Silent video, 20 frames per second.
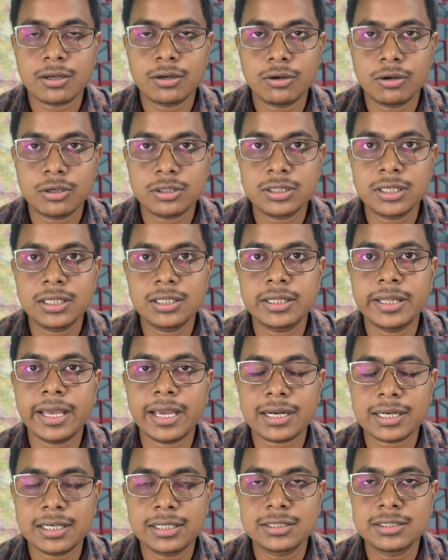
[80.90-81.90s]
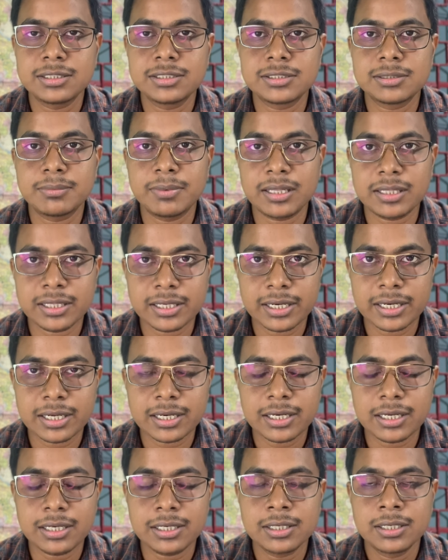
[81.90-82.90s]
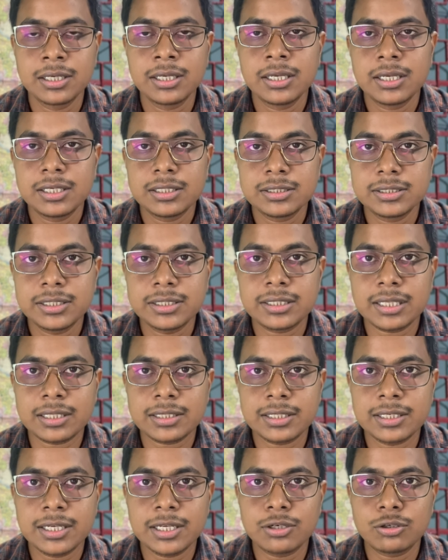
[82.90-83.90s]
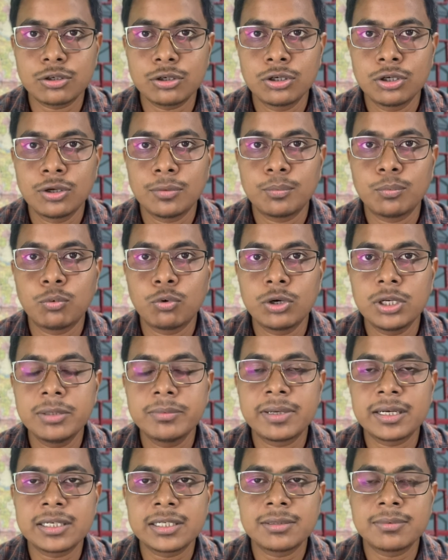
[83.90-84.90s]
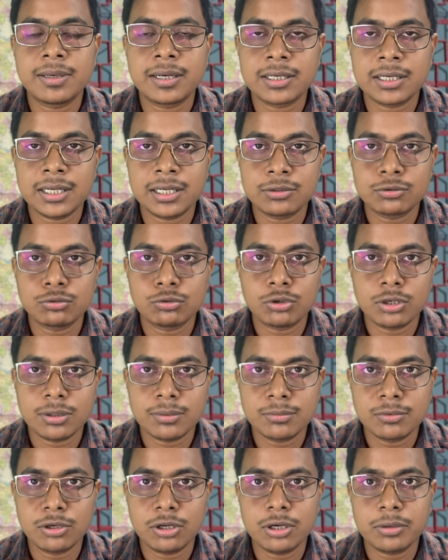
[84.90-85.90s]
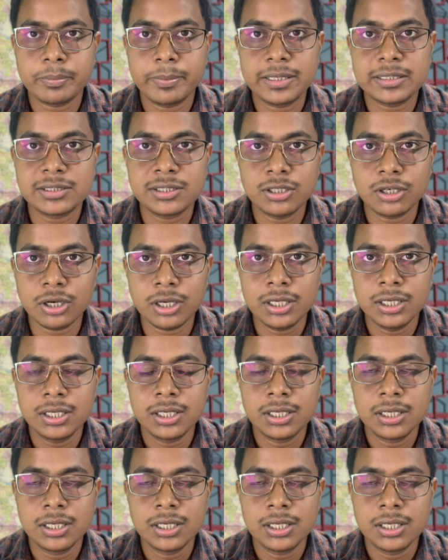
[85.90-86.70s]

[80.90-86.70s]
অর্থাৎ একটা জিনিসই মাথায় রাখার যে তাতে যেন পলি মাটির ভাগটা তুলনামূলক বেশি হয়